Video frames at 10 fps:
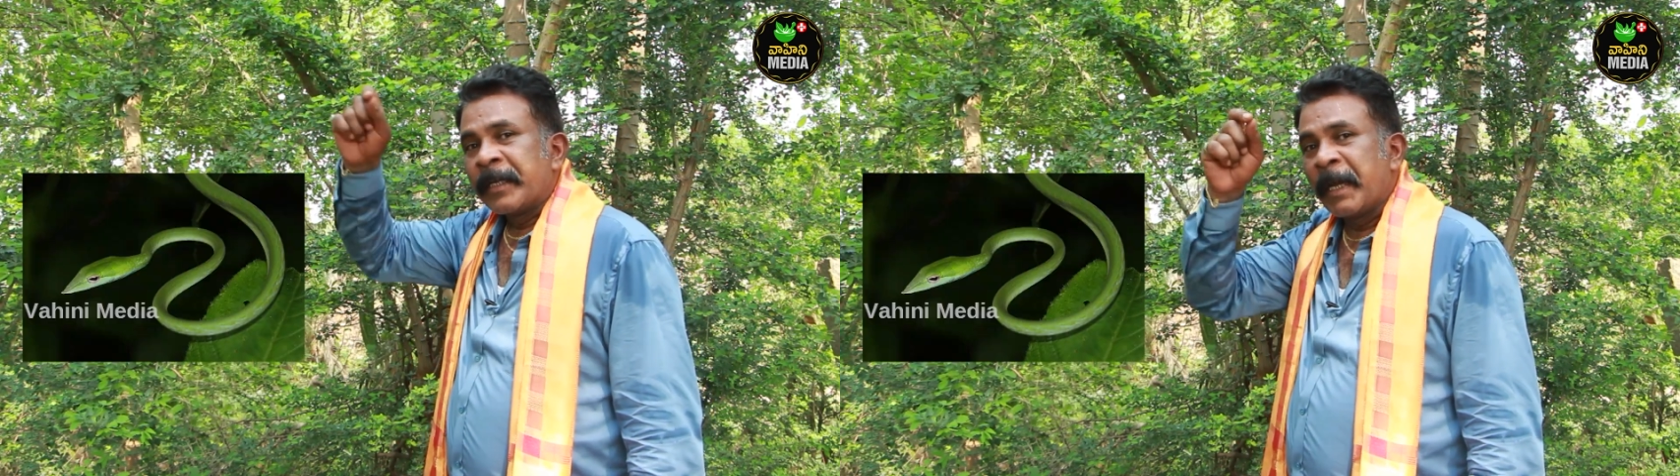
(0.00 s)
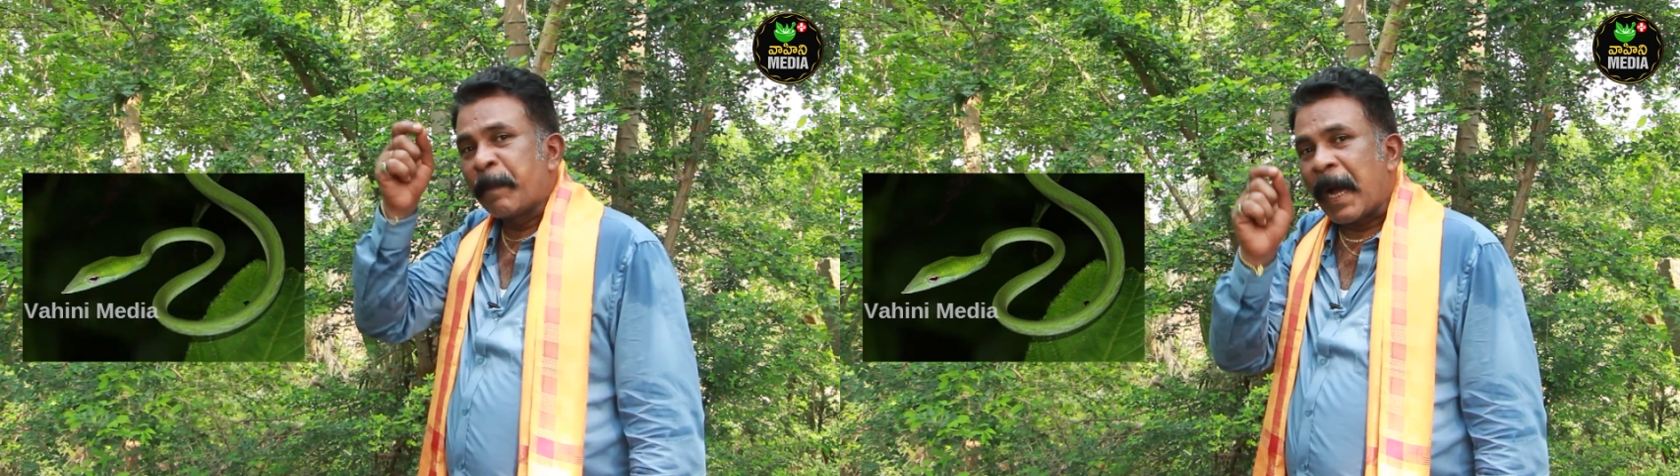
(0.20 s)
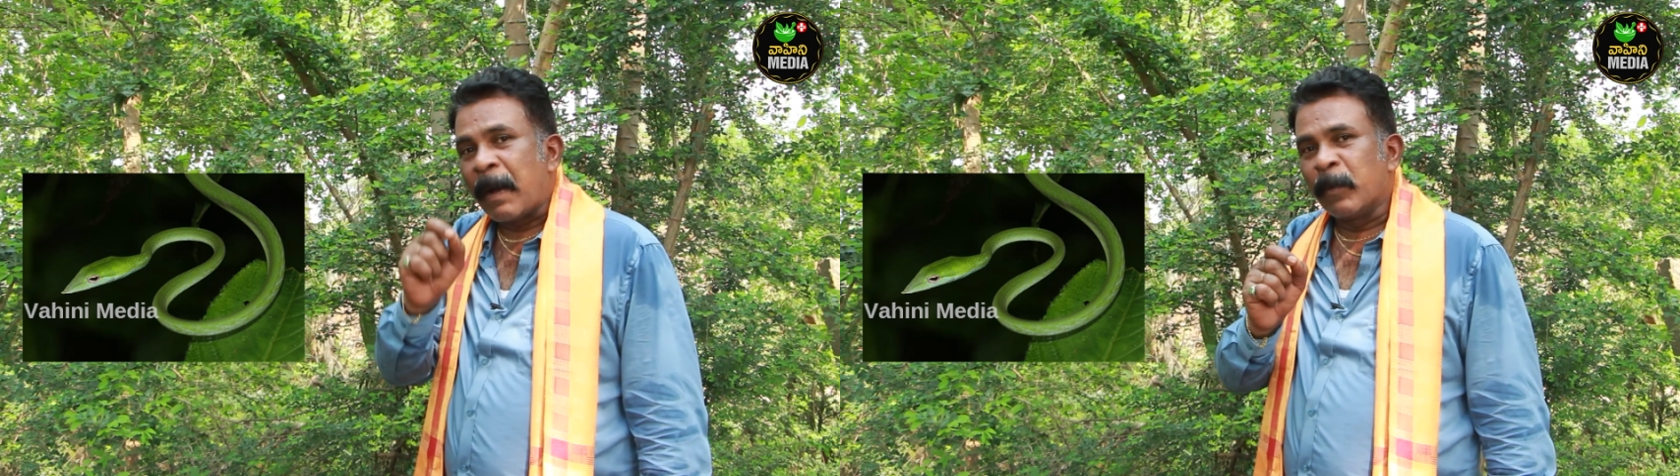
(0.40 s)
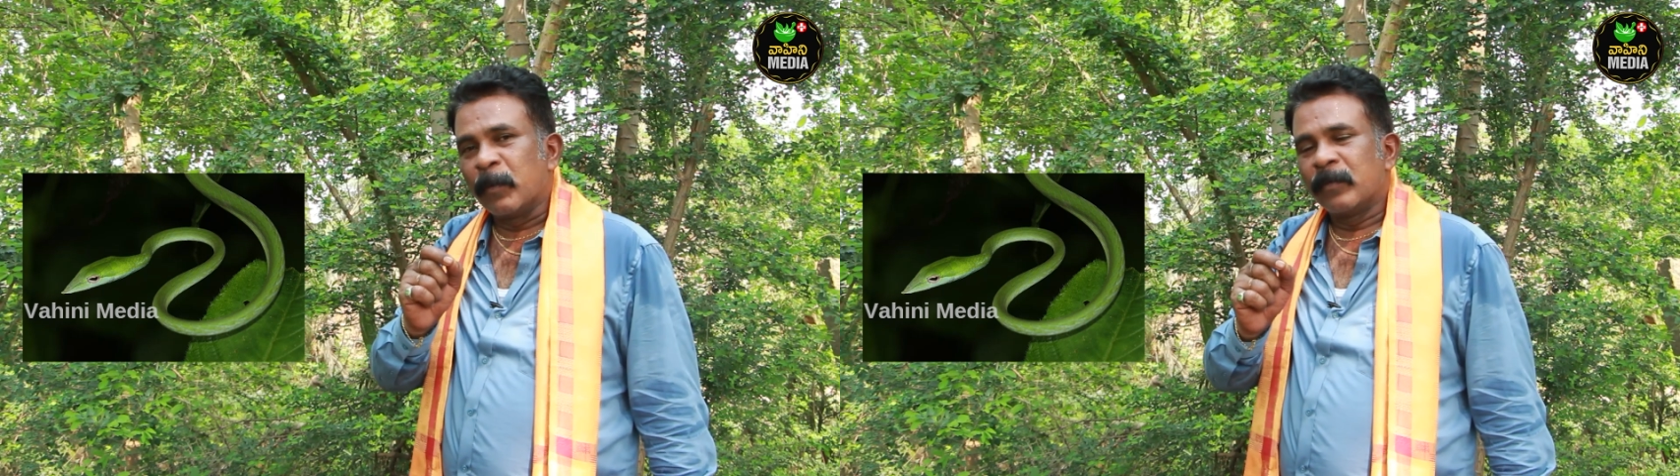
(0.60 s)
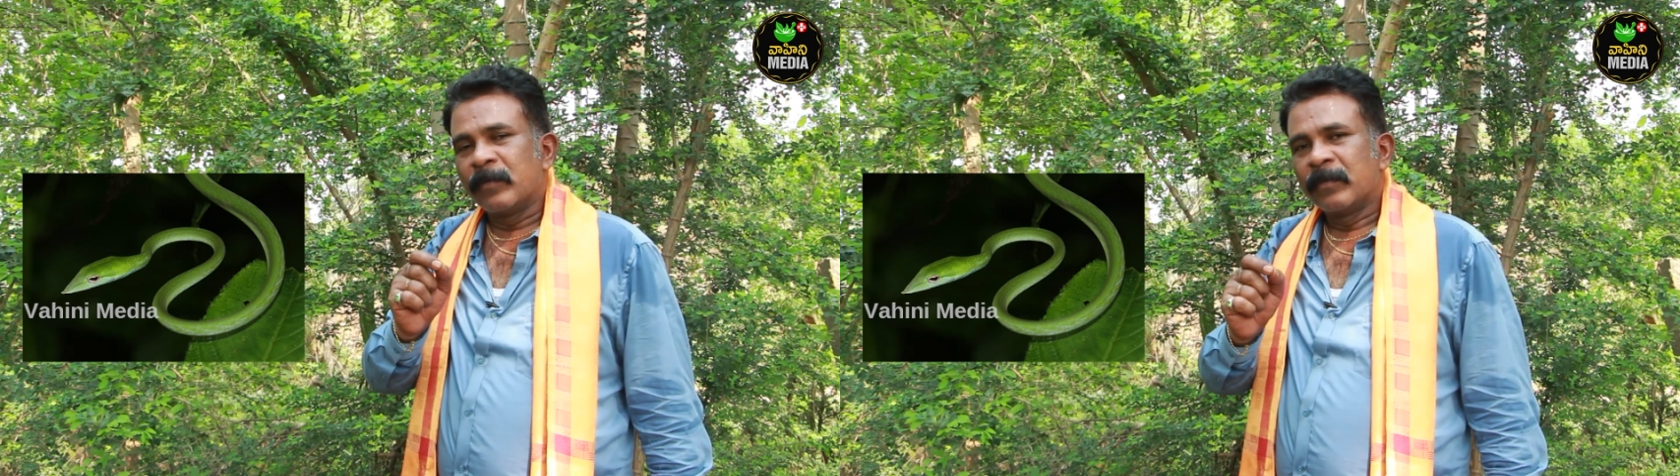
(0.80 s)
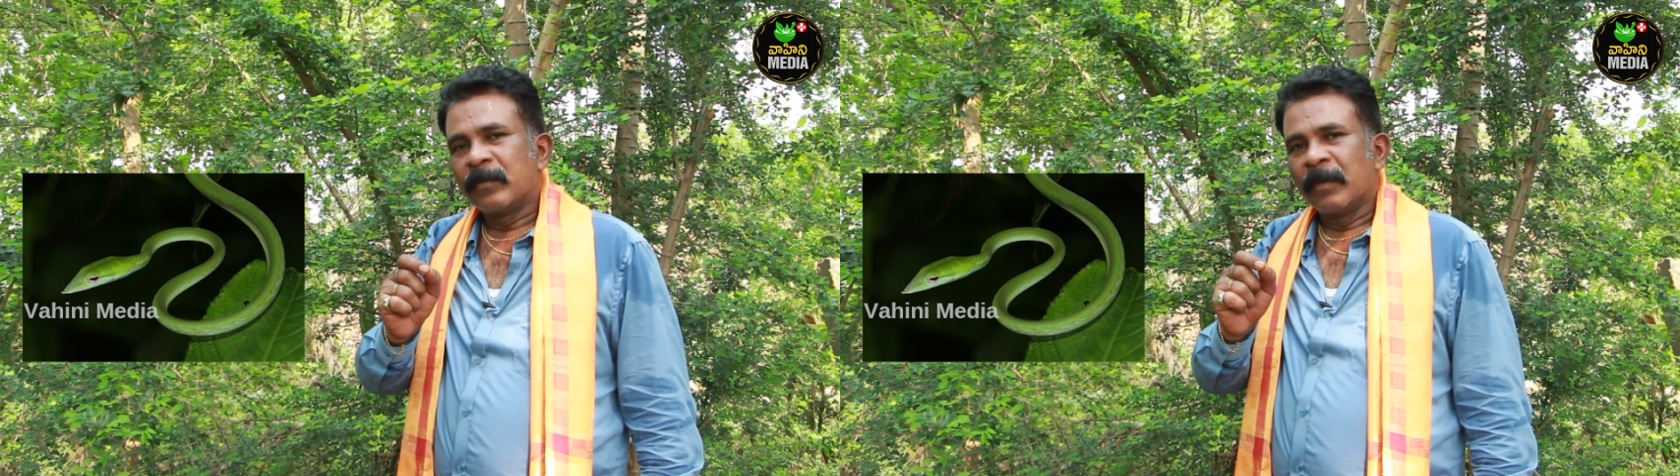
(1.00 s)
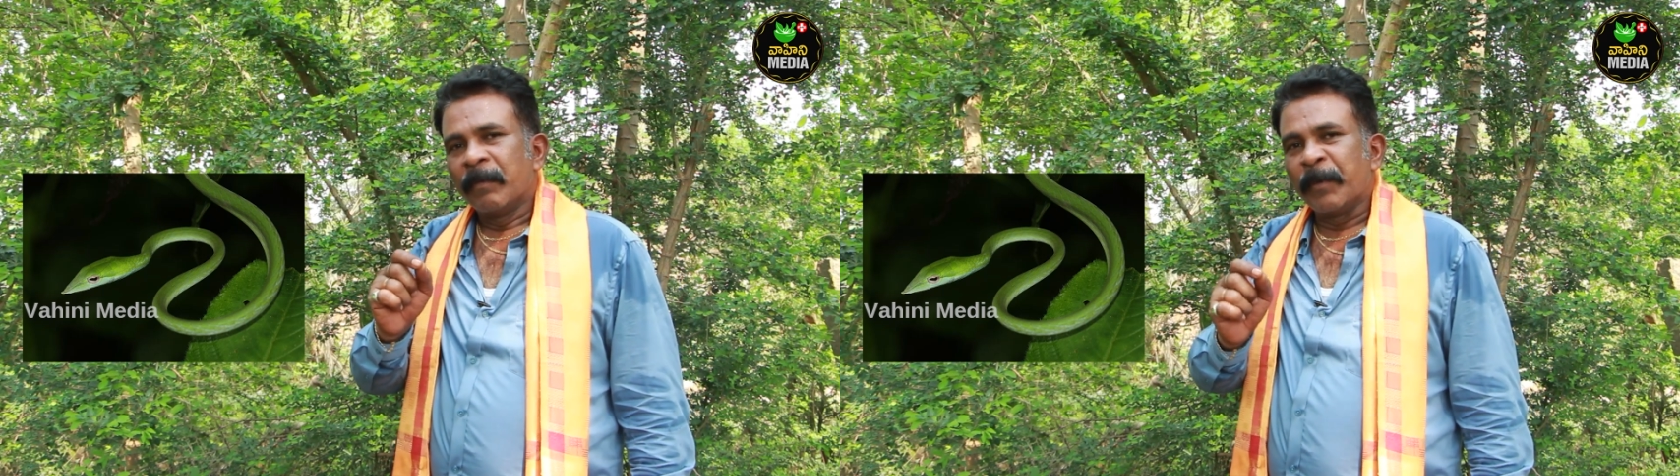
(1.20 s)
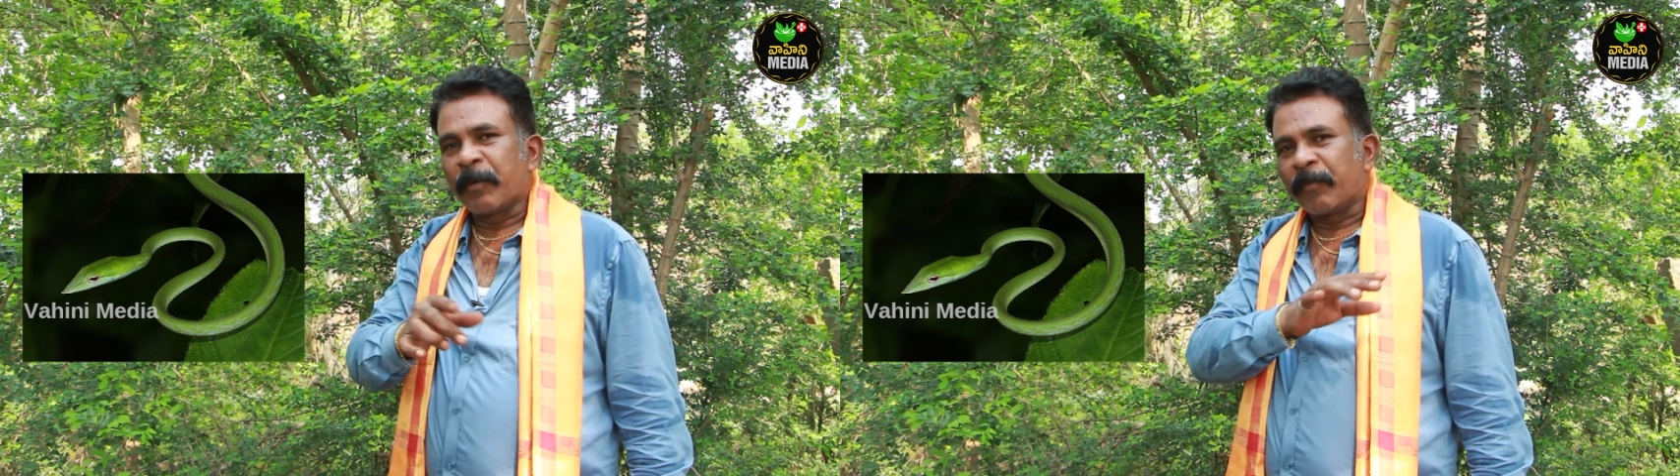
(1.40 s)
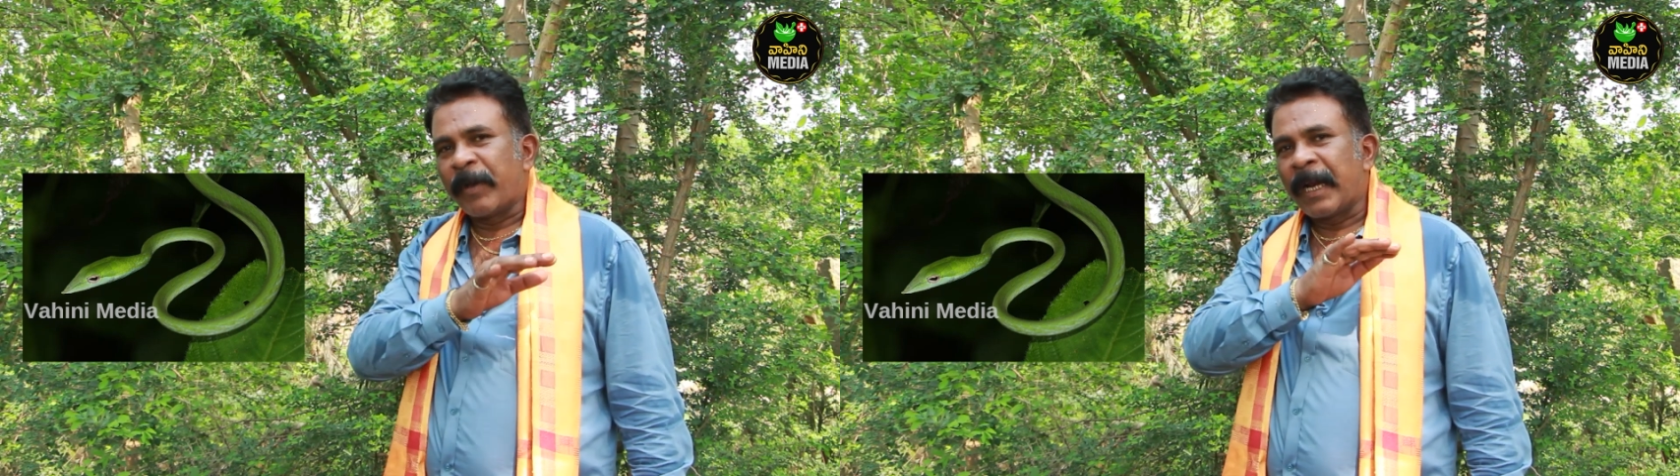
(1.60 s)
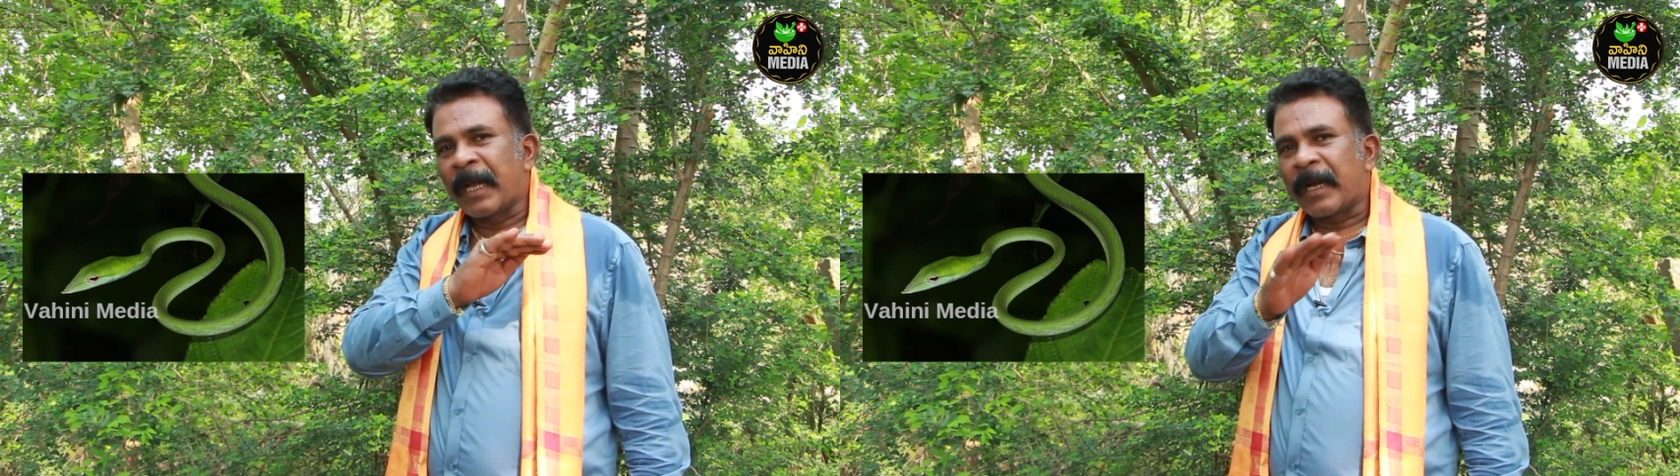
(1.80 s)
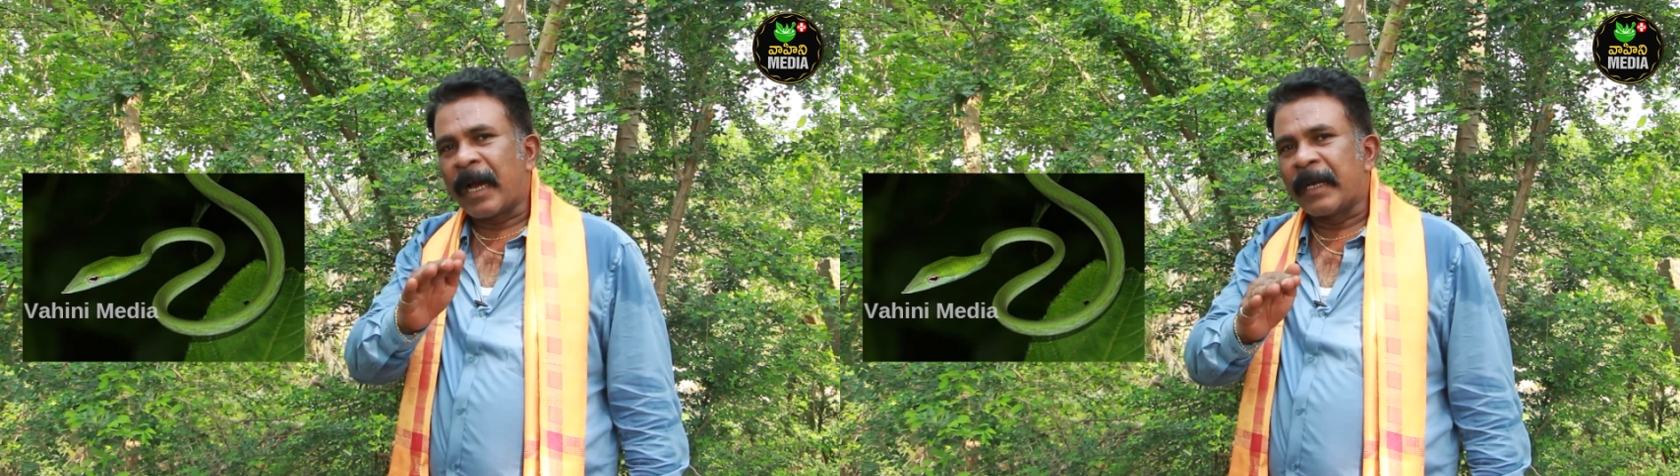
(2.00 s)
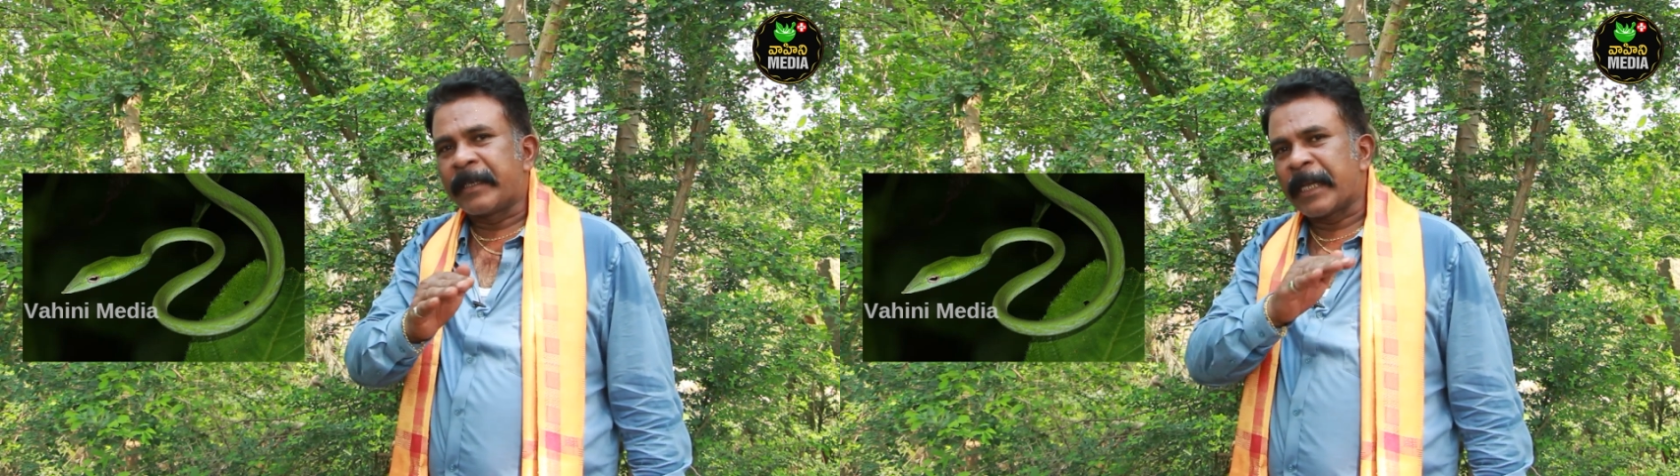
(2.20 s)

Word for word: ఈ పాము మీకు వేళ్ళకు కానీ